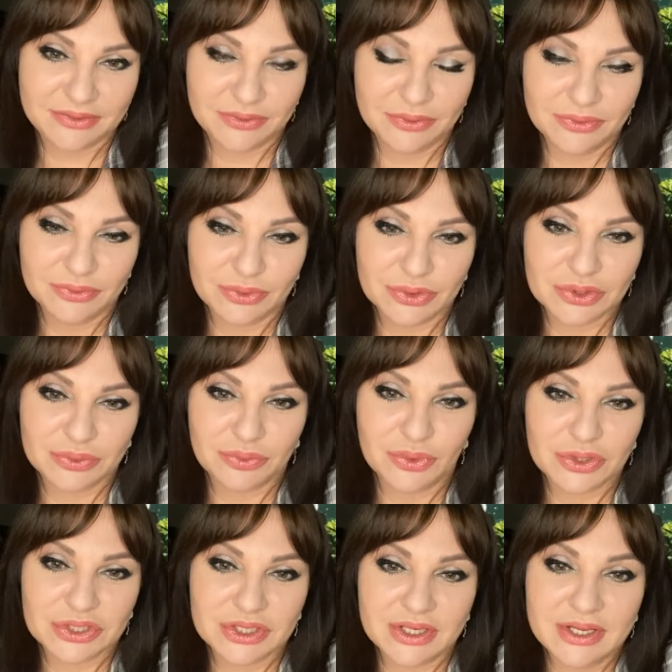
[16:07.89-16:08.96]
его тоже
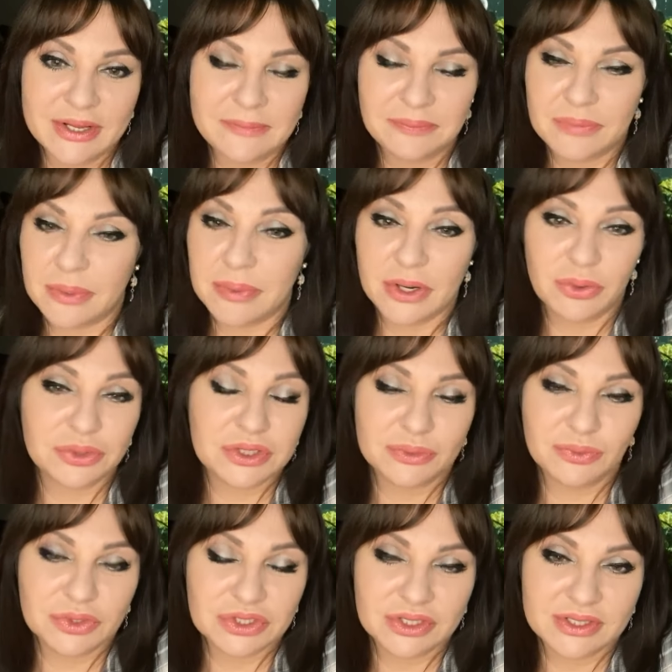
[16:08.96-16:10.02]
можно побороть, а
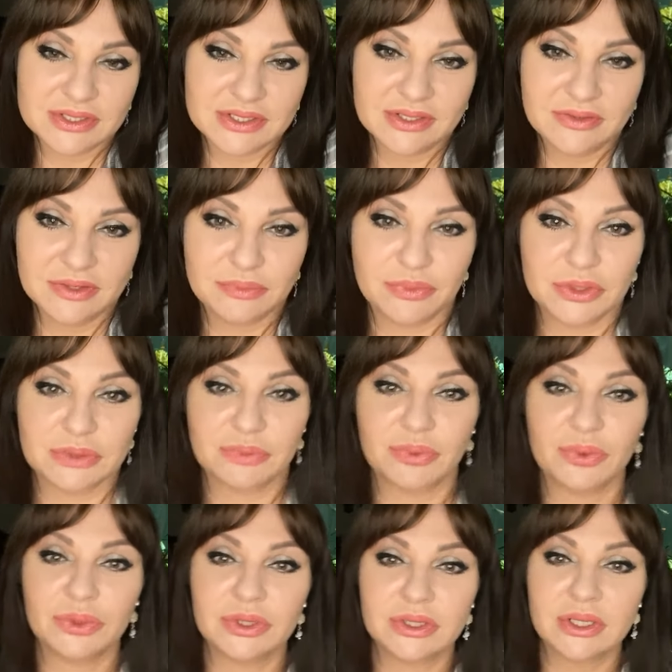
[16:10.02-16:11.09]
можно оставить, пусть
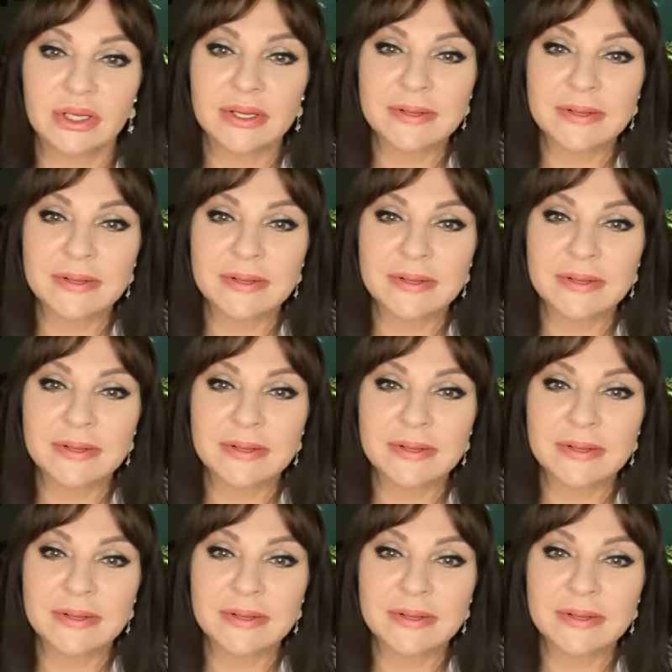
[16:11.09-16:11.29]
будет.